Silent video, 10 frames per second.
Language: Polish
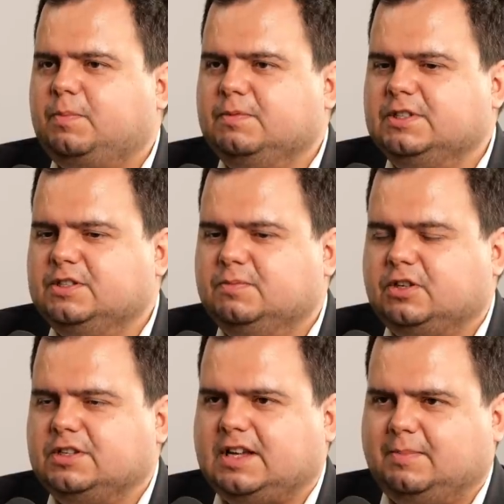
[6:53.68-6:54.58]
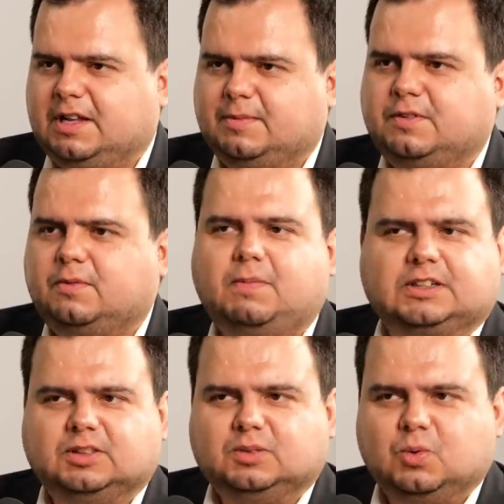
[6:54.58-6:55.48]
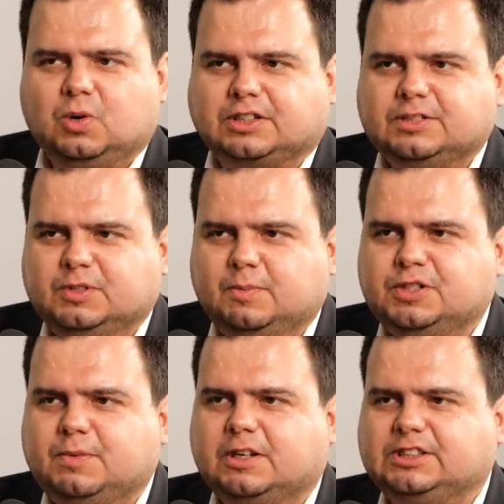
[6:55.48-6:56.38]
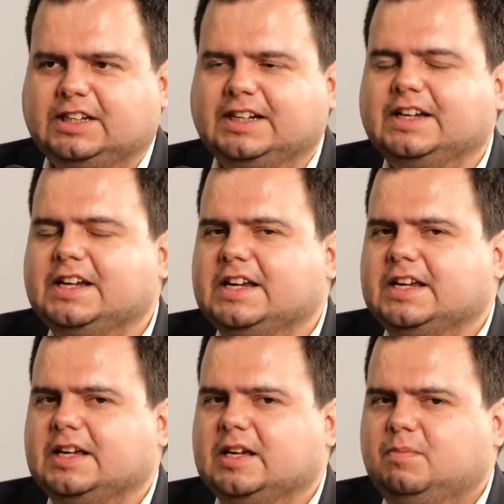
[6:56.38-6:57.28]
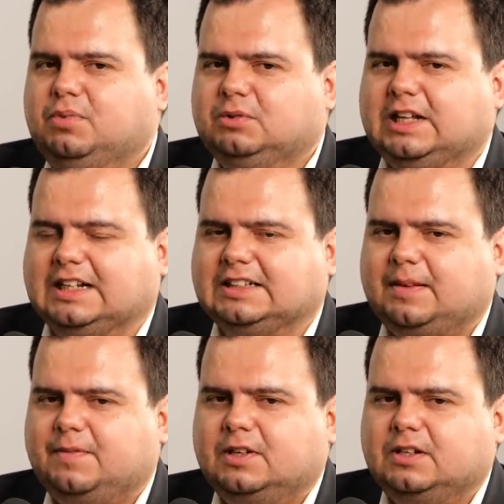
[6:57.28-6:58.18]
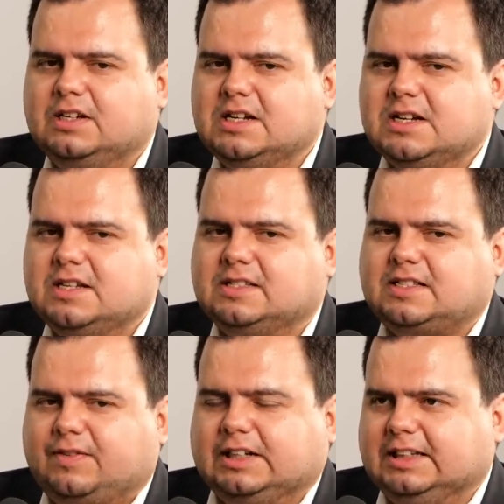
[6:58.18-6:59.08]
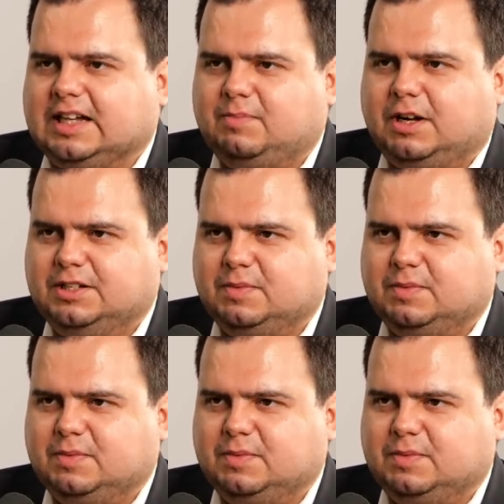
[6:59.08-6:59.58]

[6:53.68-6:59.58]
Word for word: więc to jest kampania, będzie na bardzo długa. Czy, czy będzie bardziej y, brutalna? Na pewno stawka tej kampanii